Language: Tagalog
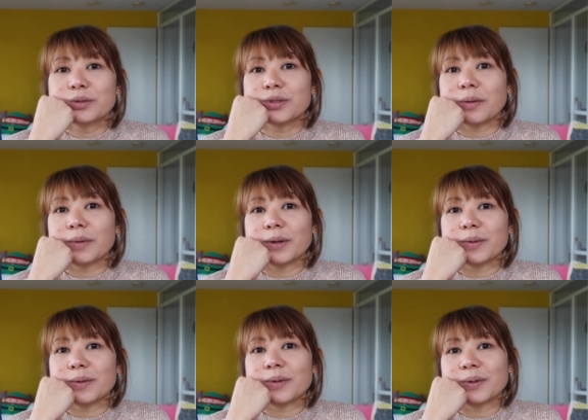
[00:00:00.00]
Sabi
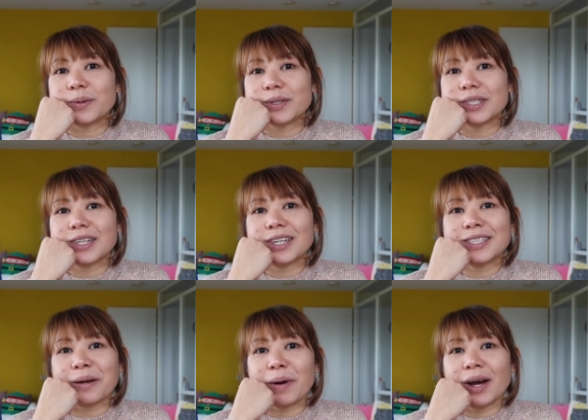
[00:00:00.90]
ko, okay sige,
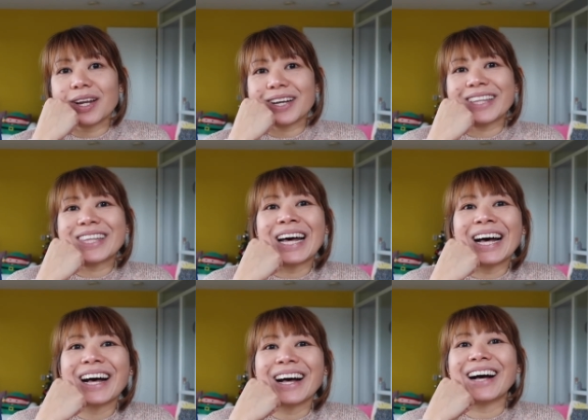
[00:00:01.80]
samahan na kita.
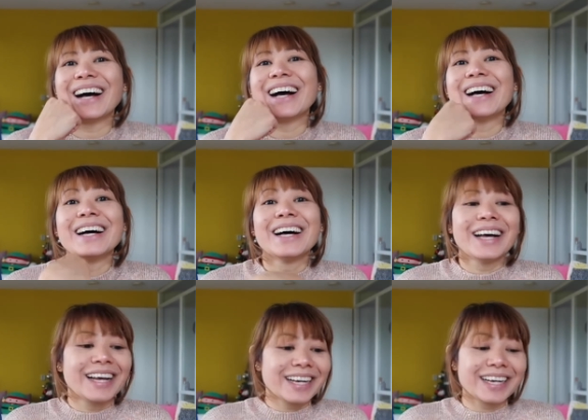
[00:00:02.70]

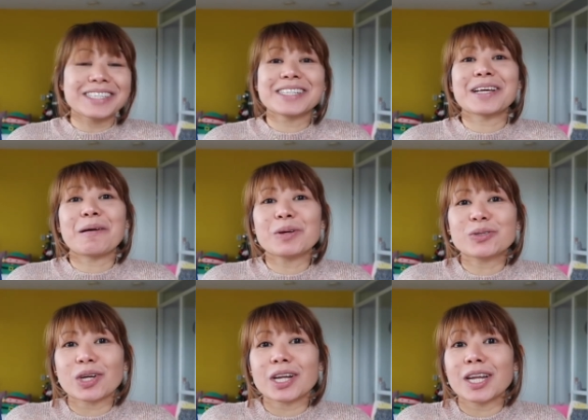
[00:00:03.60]
Kasi sabi ko
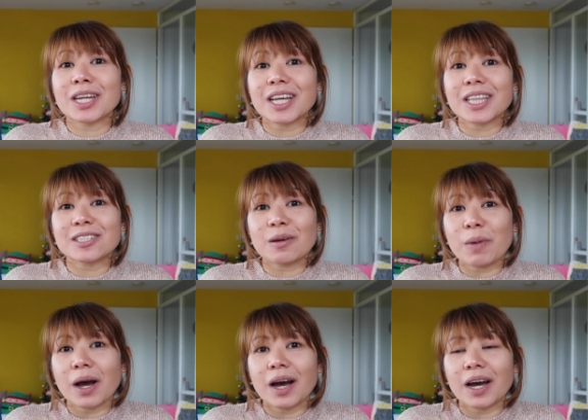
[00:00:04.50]
sa kanya, hindi kita
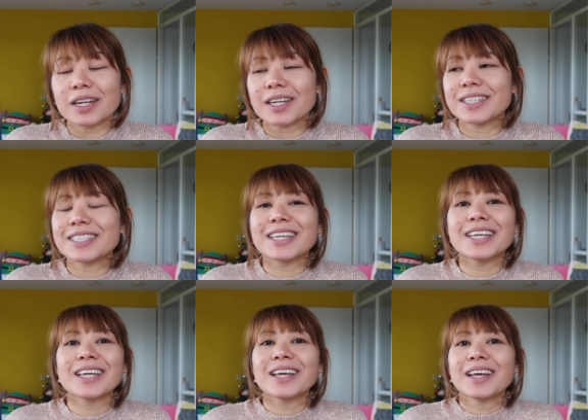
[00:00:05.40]
samahan
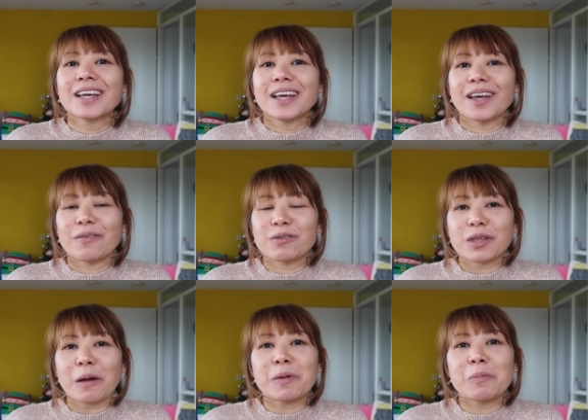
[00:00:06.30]
kasi every
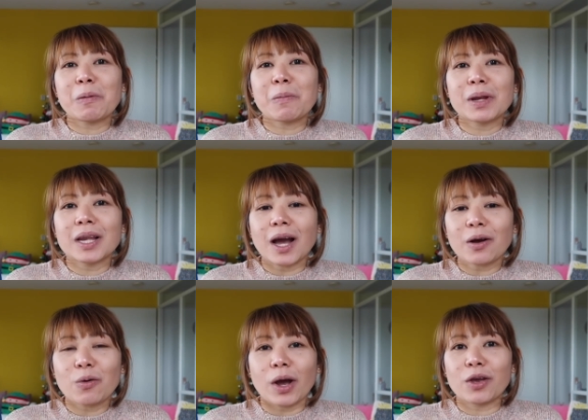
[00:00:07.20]
time na mamili
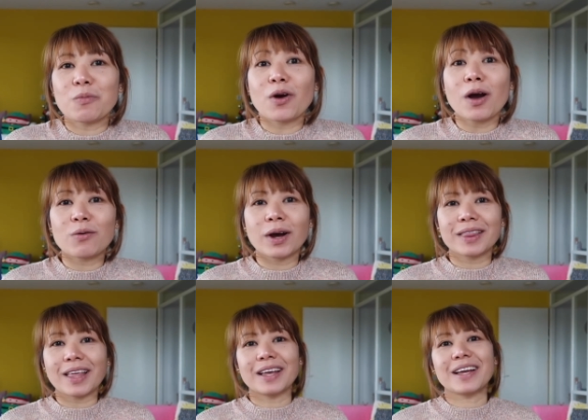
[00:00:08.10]
ako, ayaw mo akong
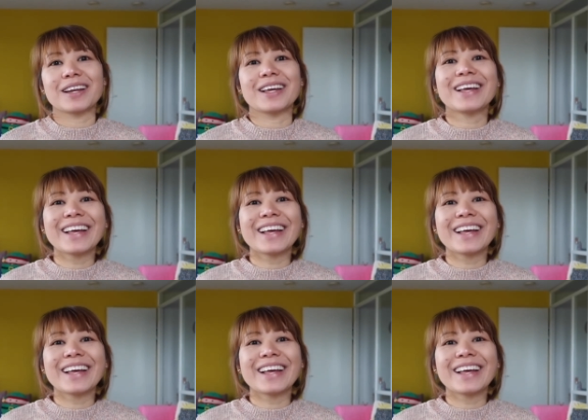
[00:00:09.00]
hintayin eh.